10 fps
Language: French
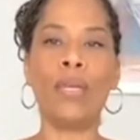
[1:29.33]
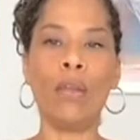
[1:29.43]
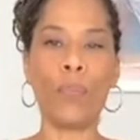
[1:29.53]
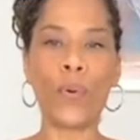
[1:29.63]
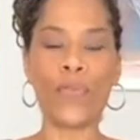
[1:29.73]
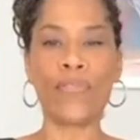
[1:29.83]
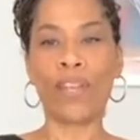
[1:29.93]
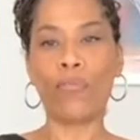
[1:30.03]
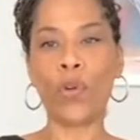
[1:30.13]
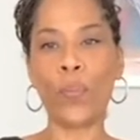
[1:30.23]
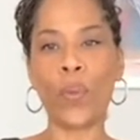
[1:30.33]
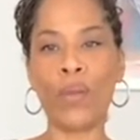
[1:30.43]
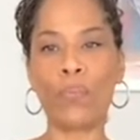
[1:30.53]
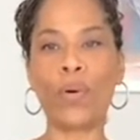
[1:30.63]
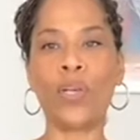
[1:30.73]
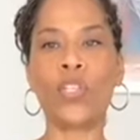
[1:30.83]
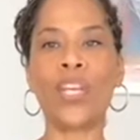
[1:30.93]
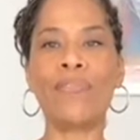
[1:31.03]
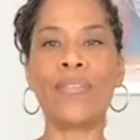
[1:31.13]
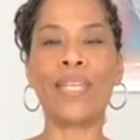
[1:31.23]
ils peuvent développer pour un
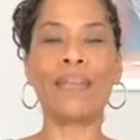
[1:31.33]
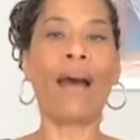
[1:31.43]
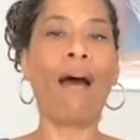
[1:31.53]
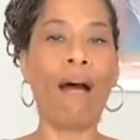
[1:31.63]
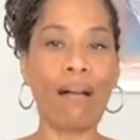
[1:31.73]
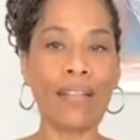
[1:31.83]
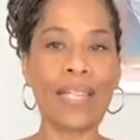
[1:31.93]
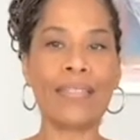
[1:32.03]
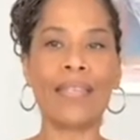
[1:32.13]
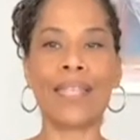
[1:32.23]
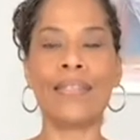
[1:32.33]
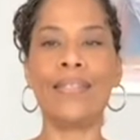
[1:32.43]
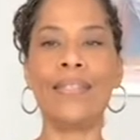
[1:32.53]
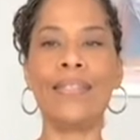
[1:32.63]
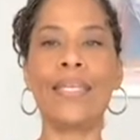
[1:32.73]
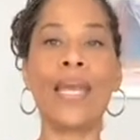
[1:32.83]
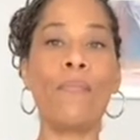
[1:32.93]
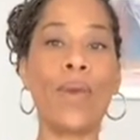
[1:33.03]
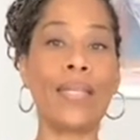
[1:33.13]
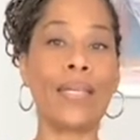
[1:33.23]
chef d'État en exercice qui
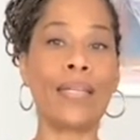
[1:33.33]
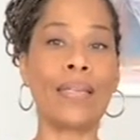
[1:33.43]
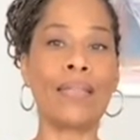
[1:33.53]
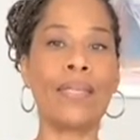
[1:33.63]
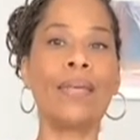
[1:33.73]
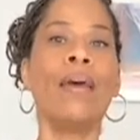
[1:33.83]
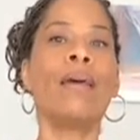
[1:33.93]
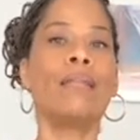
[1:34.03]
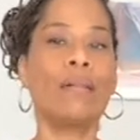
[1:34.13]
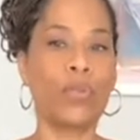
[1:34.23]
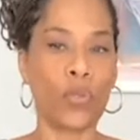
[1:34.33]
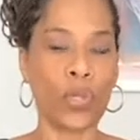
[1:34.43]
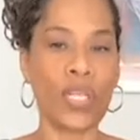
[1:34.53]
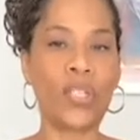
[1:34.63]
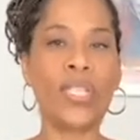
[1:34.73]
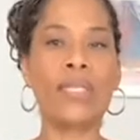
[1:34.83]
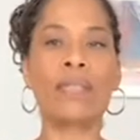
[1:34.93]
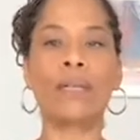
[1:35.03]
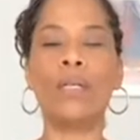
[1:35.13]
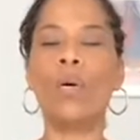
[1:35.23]
émet des critiques dans ce
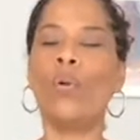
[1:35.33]
registre,